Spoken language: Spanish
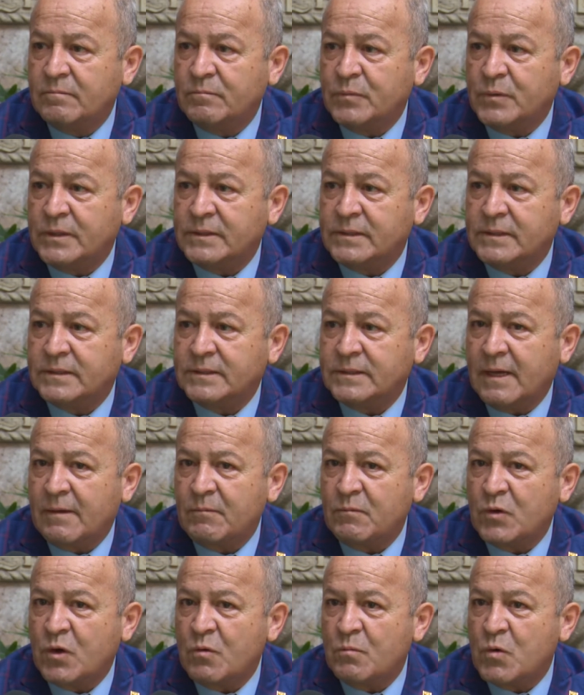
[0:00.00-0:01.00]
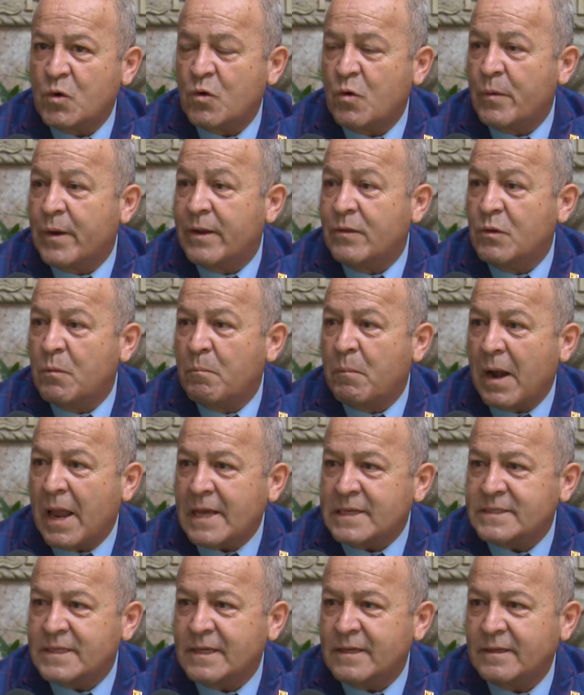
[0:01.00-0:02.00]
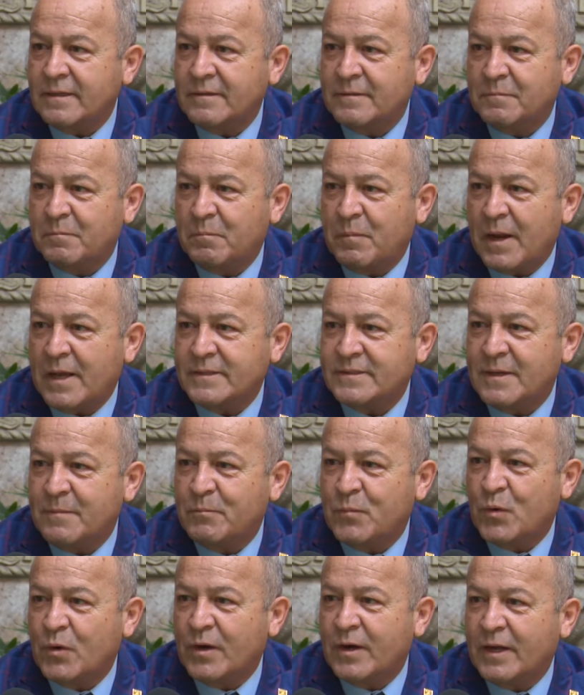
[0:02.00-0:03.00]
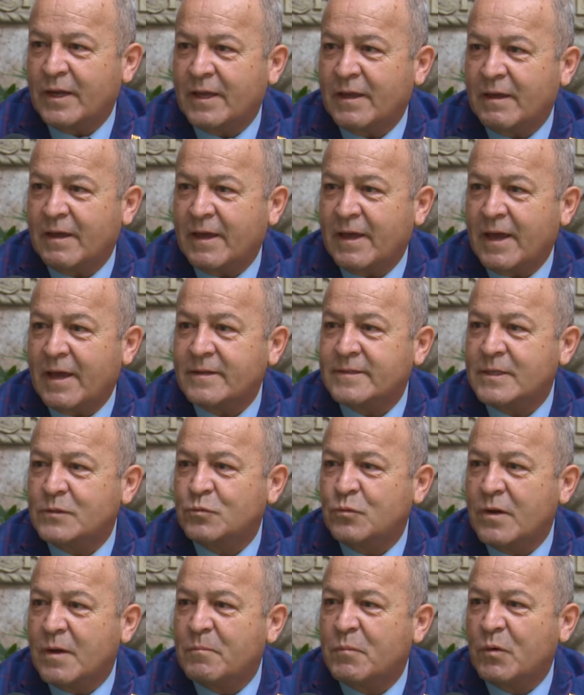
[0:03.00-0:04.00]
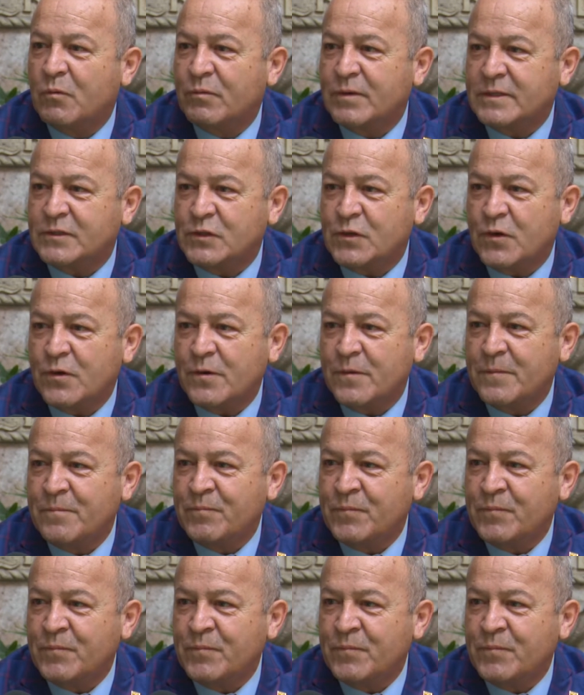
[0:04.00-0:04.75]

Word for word: pues están como cobrando plaza, plaza por que ejerzas una profesión